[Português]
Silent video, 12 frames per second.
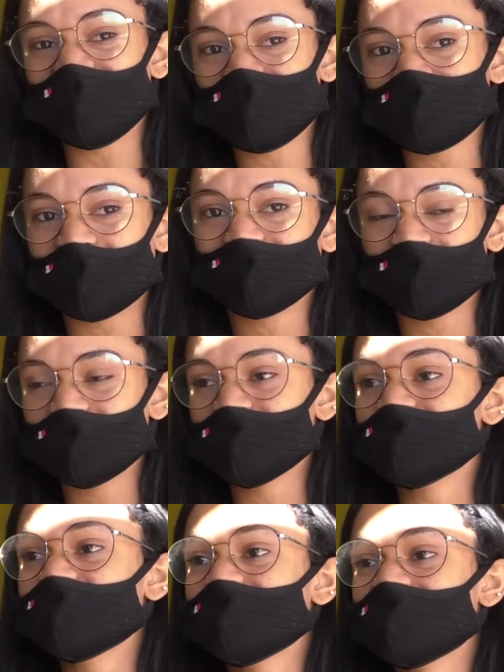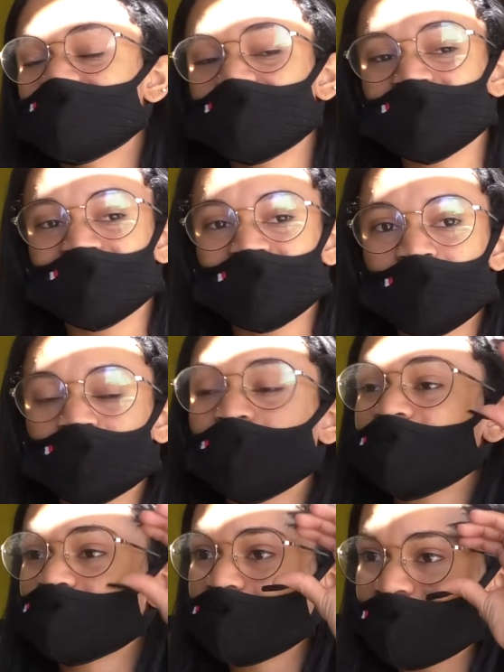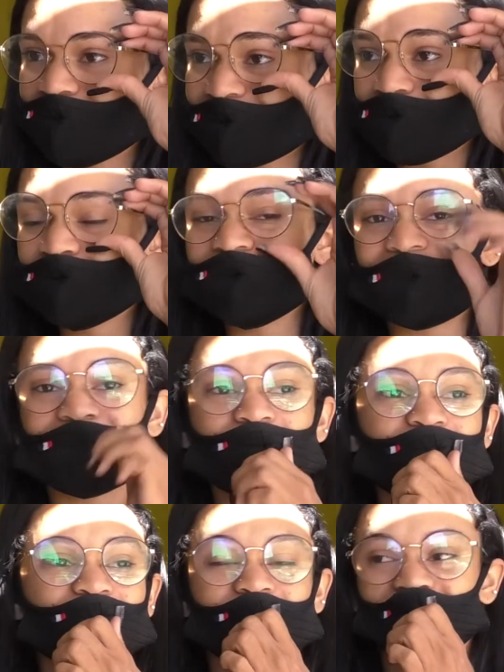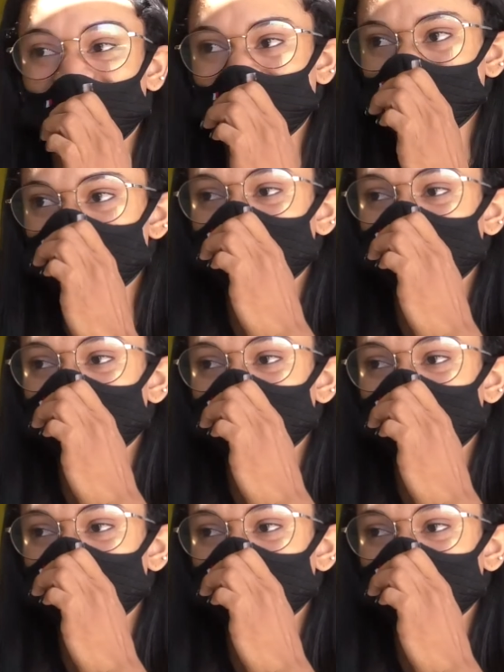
tá indo para Teresina, o nosso primeiro campeonato junto, né?